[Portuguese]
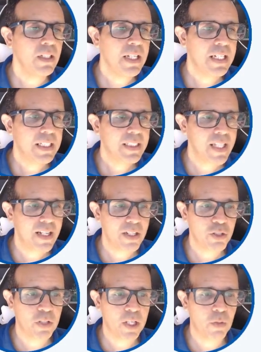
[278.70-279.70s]

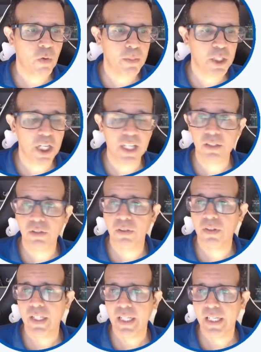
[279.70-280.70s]
selecionar o objeto
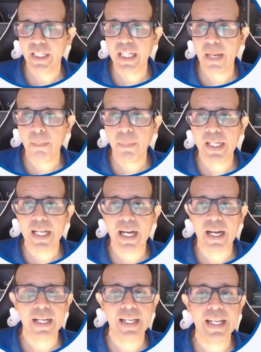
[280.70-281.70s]
e
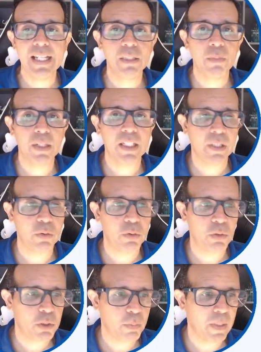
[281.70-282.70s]
aplicar esse material de
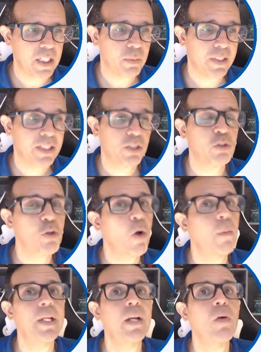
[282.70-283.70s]
displacement
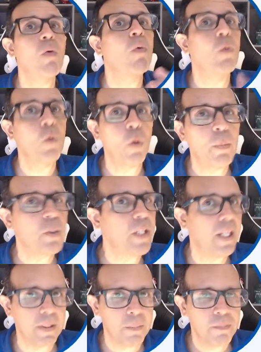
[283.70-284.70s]
sobre o grupo
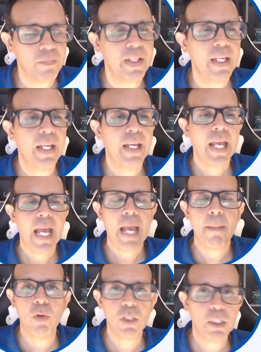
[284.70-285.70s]
dele. É
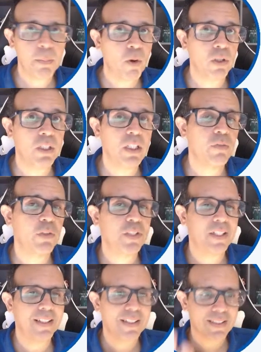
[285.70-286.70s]
muito importante que você
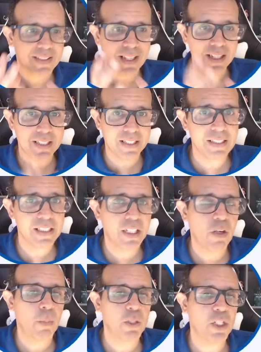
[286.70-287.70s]
ter certeza que
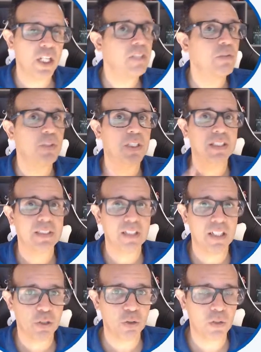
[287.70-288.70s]
o objeto que você está
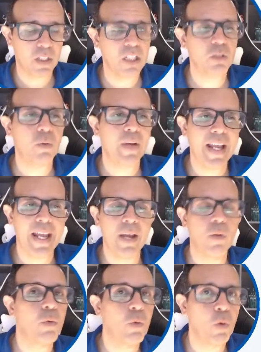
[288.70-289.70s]
selecionando é
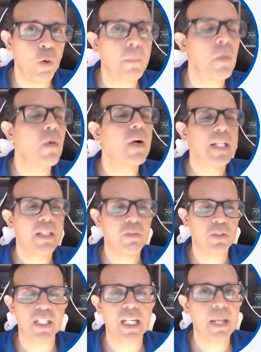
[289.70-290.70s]
o grupo que
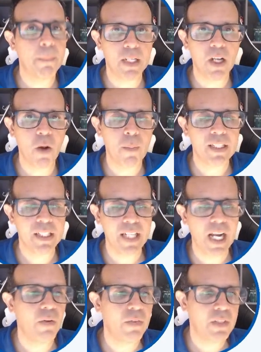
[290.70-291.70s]
você quer aplicar o
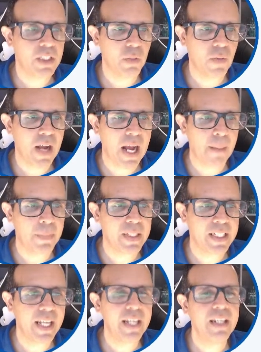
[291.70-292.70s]
material. Então,
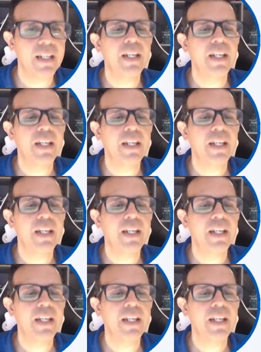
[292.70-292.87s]
apliquei,